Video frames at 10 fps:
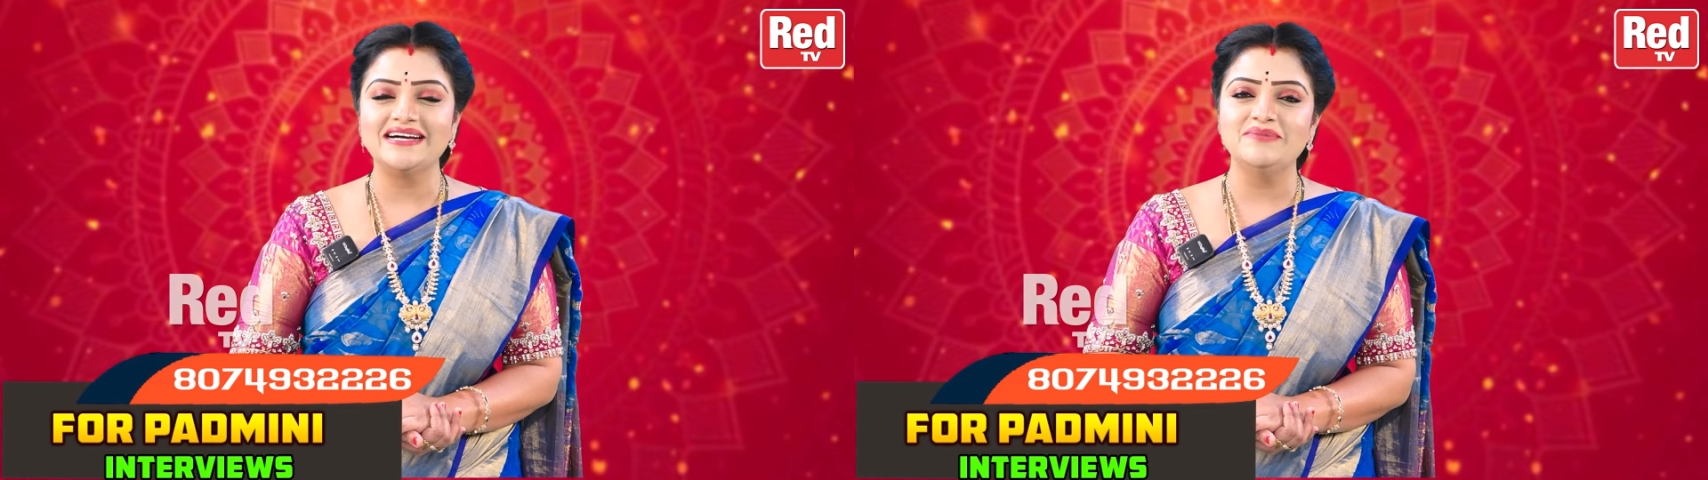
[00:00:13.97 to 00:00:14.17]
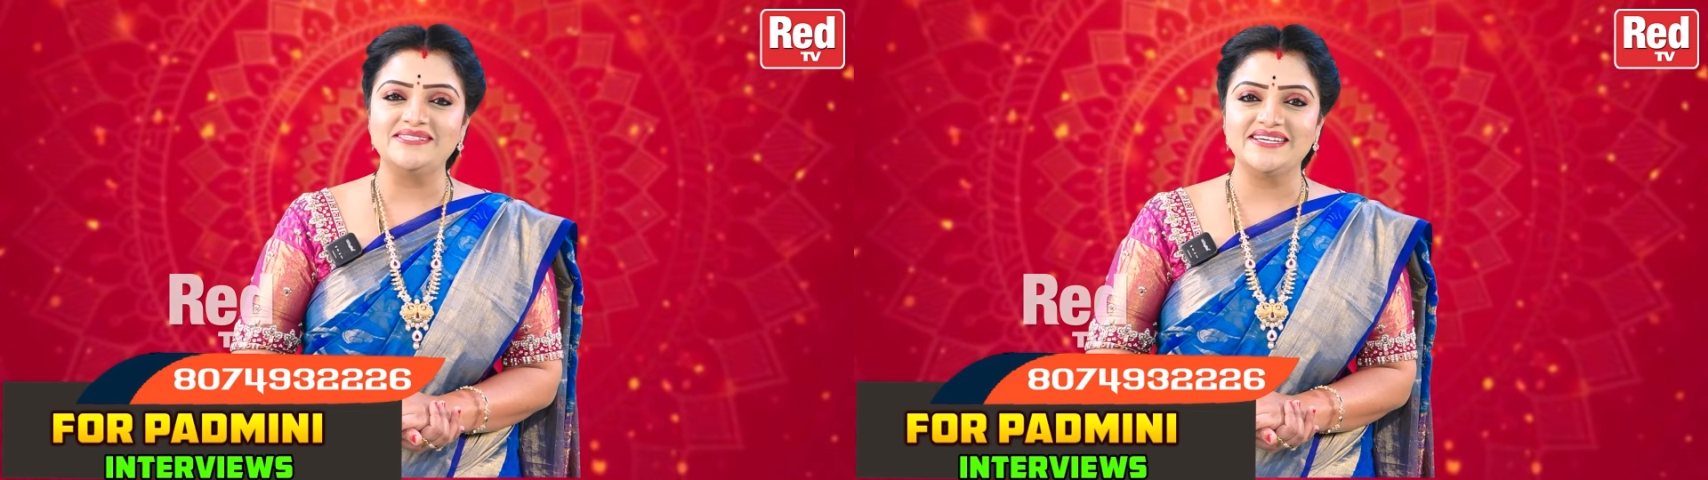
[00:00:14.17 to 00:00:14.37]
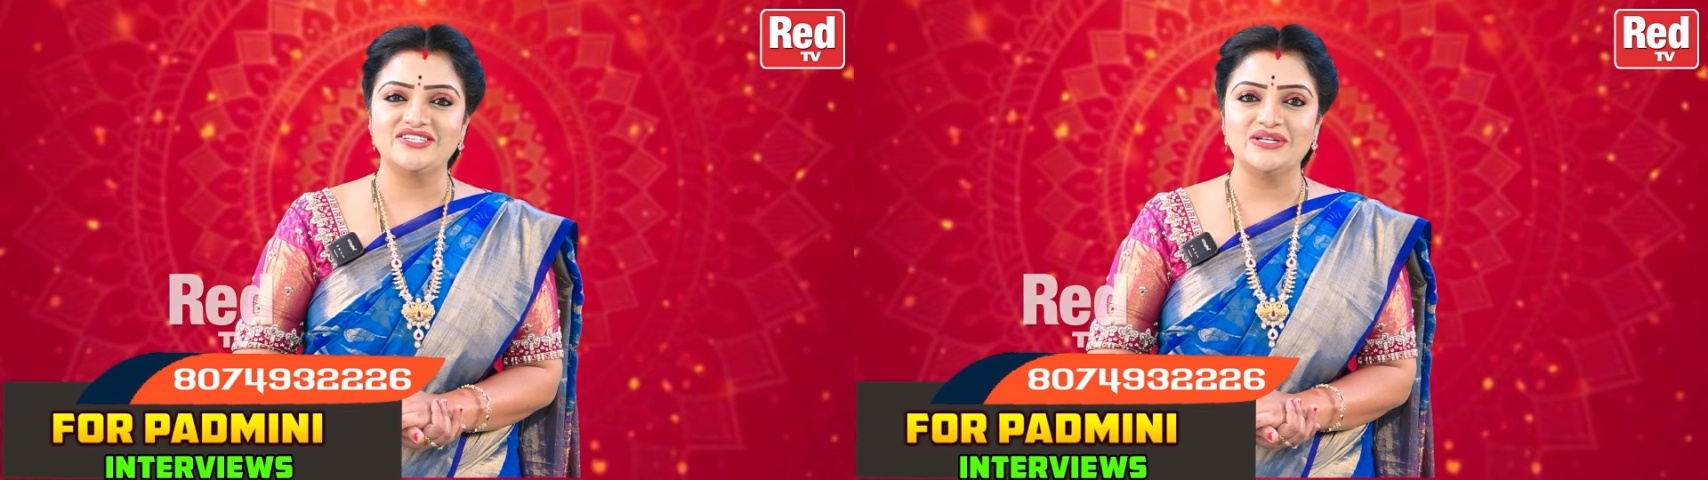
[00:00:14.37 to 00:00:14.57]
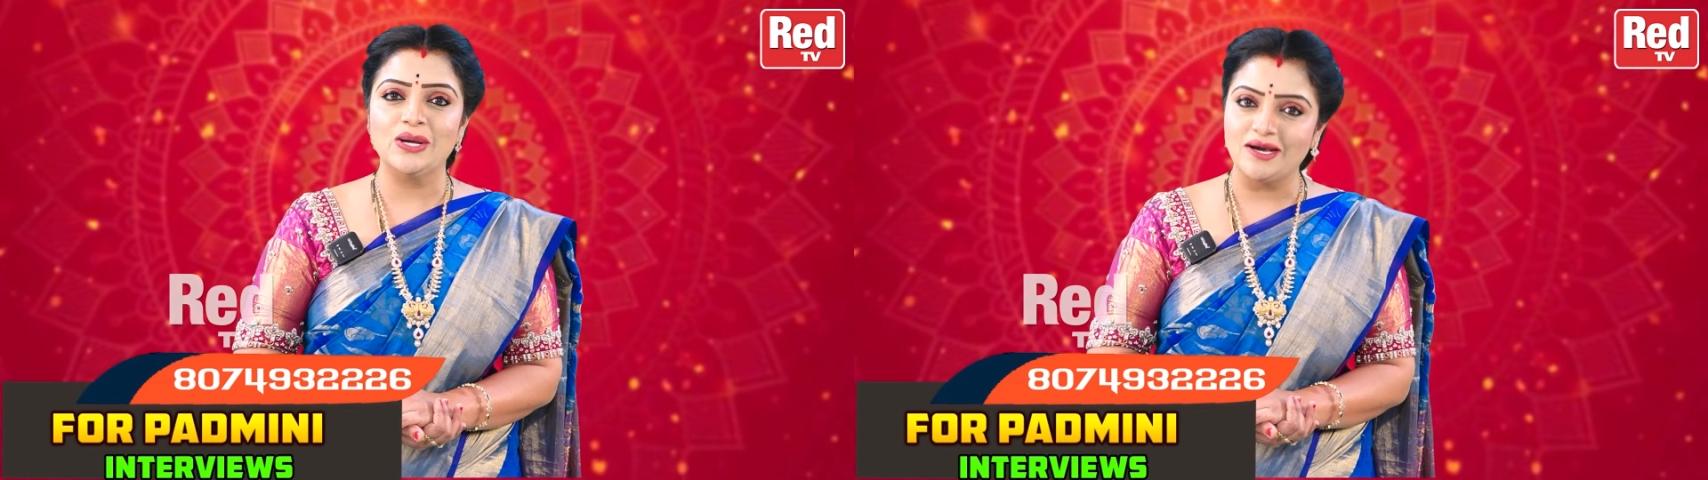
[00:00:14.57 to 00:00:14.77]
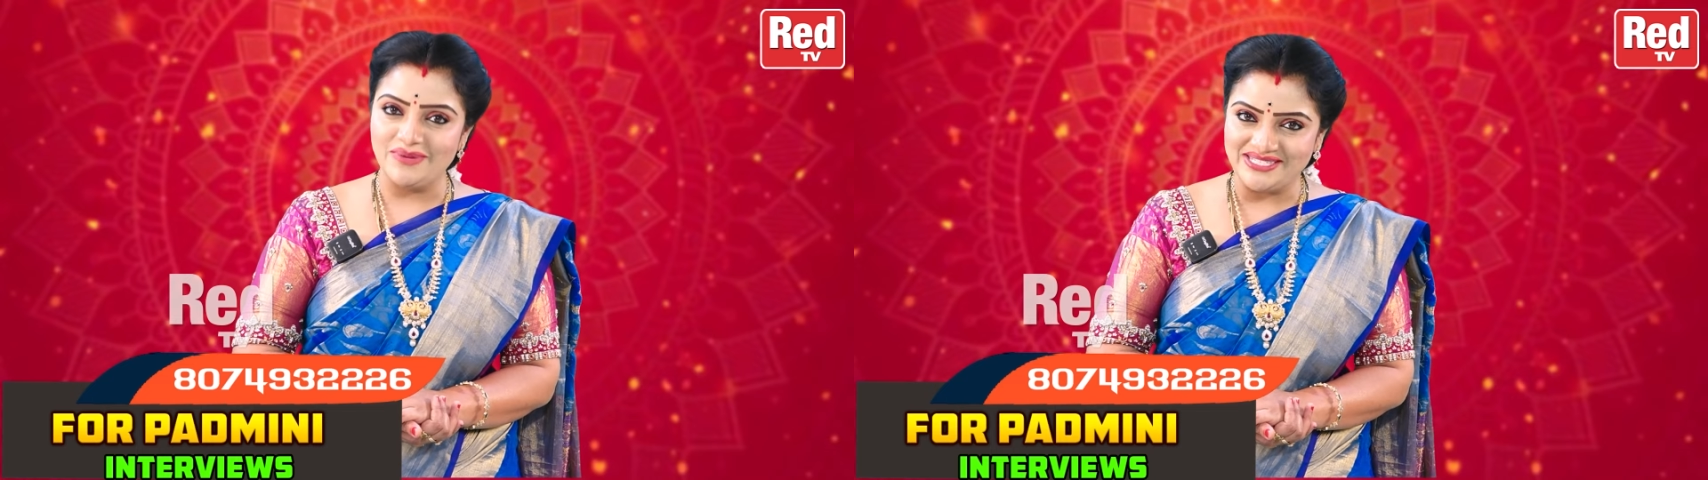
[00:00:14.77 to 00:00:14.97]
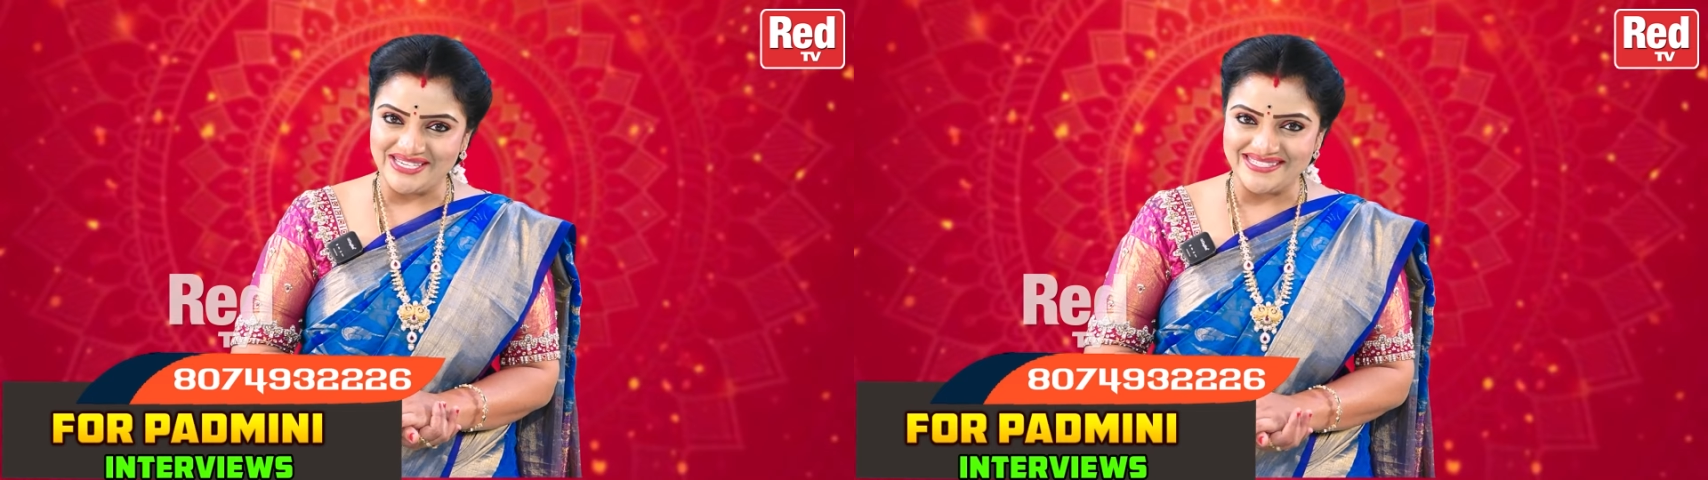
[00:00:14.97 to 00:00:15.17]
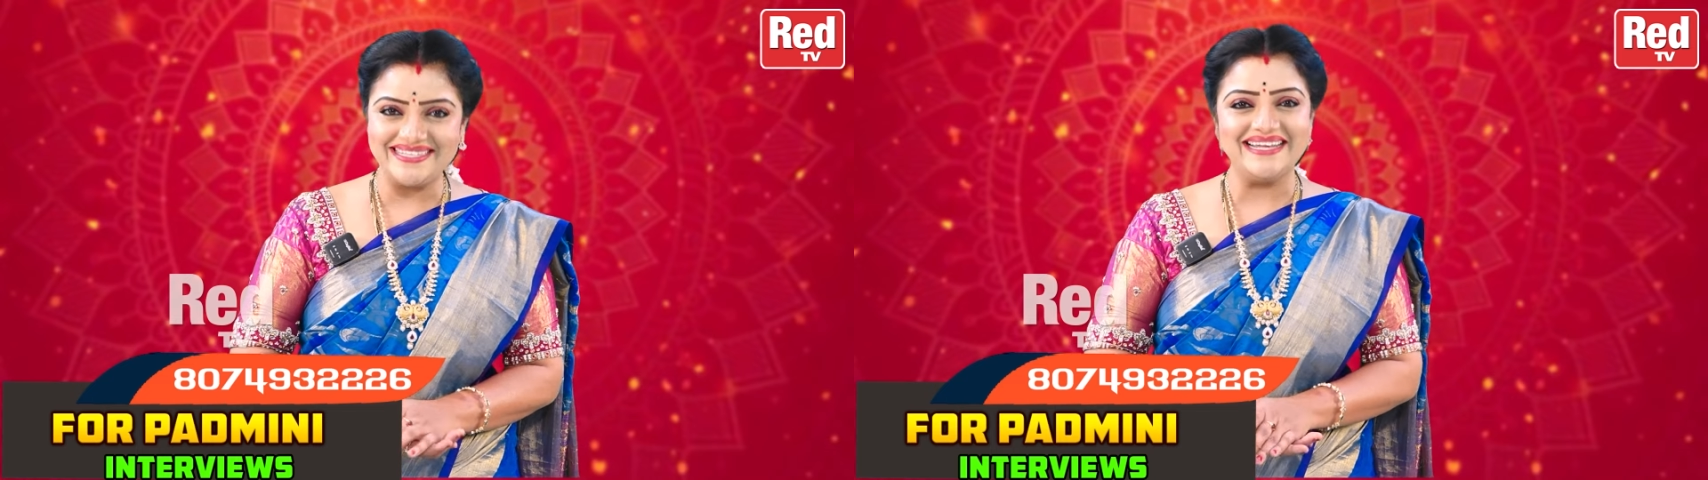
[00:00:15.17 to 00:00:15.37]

కమెంట్ సెక్షన్లో కమెంట్ చేసి